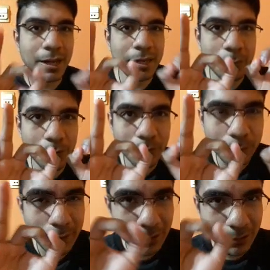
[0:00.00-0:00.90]
Ay, por un
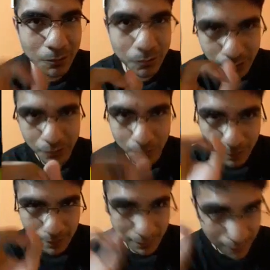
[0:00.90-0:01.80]
pelo, justito.
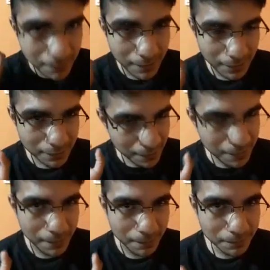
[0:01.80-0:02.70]
Bien, lance bien, lance bien.